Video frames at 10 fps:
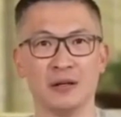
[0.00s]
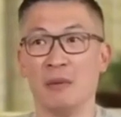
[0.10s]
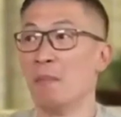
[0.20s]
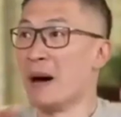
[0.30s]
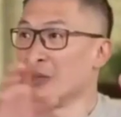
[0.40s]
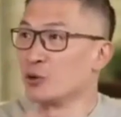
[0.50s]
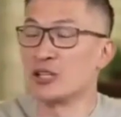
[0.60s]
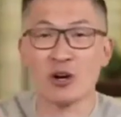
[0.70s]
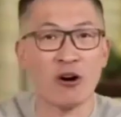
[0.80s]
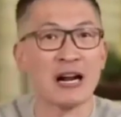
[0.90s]
membantu
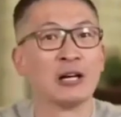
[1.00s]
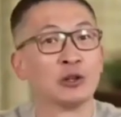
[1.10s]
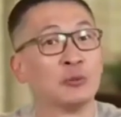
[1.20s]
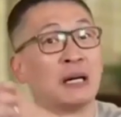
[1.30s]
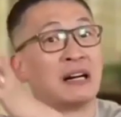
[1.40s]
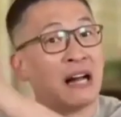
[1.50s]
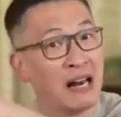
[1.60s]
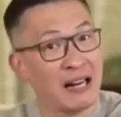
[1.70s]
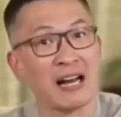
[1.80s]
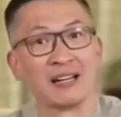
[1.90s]
seseorang untuk
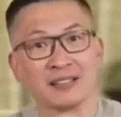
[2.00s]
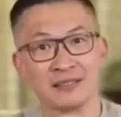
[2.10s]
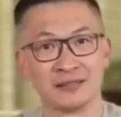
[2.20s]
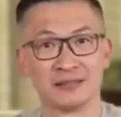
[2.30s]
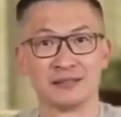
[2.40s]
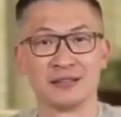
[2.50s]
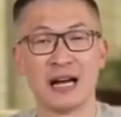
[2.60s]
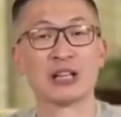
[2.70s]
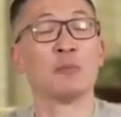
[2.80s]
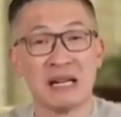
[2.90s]
mengenalkan,
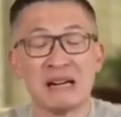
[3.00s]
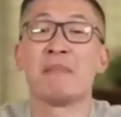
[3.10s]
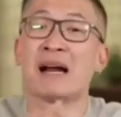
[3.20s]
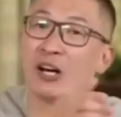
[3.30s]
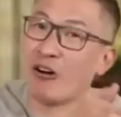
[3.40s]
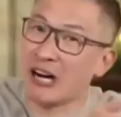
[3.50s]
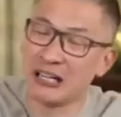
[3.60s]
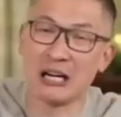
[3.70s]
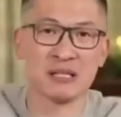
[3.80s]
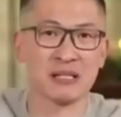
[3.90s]
atau menemani
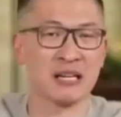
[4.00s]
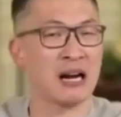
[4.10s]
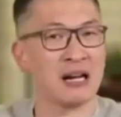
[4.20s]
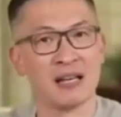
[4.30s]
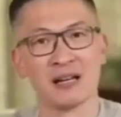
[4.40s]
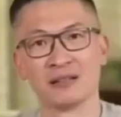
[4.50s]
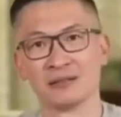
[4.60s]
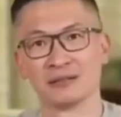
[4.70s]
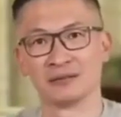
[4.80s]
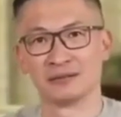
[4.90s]
orang dalam sengsaranya,
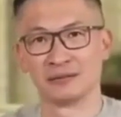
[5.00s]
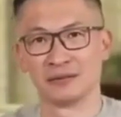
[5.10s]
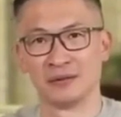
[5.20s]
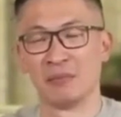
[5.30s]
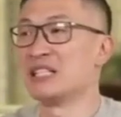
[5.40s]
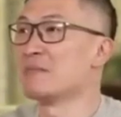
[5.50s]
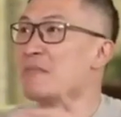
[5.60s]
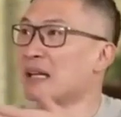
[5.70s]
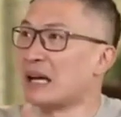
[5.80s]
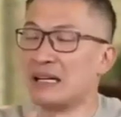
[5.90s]

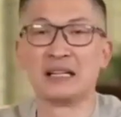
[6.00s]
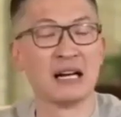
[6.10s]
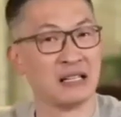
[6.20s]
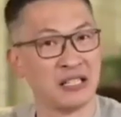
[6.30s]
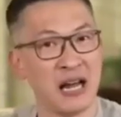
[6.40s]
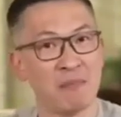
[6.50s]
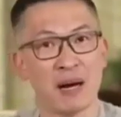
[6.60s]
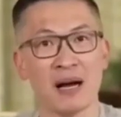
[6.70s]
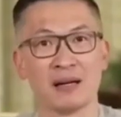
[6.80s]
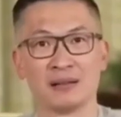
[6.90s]
menjembatani dengan
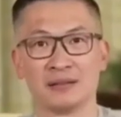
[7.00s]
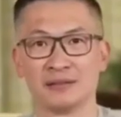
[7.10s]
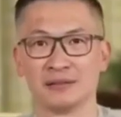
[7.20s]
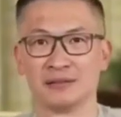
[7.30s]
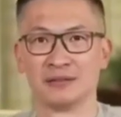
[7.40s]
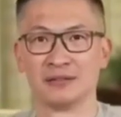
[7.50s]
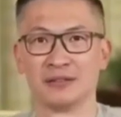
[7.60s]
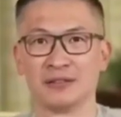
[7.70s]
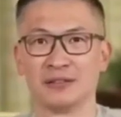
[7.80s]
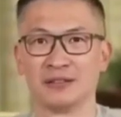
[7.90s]
siapa,
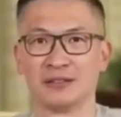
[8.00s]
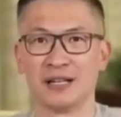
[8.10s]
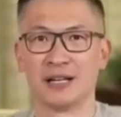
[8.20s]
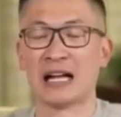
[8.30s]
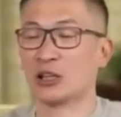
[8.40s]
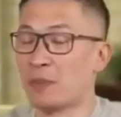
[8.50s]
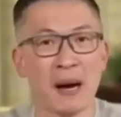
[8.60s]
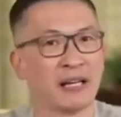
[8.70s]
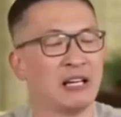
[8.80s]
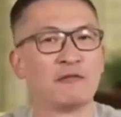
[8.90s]
ya, atau
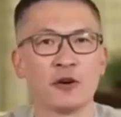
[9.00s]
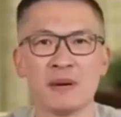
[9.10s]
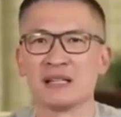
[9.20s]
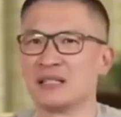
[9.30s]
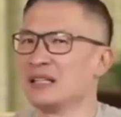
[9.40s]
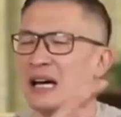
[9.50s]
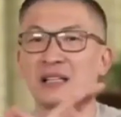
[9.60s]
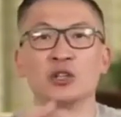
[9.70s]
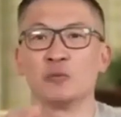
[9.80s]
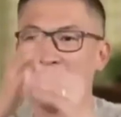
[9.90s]
berbagi informasi. Nggak
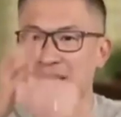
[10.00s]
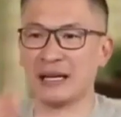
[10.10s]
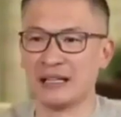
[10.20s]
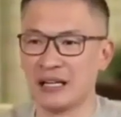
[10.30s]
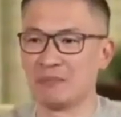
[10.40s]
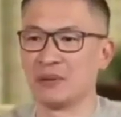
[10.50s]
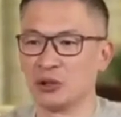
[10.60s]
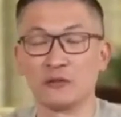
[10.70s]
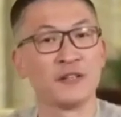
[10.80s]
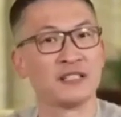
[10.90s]
tentu materi dalam
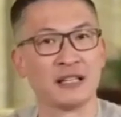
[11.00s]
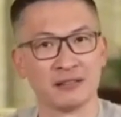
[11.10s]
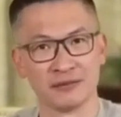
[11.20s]
bentuk fisik.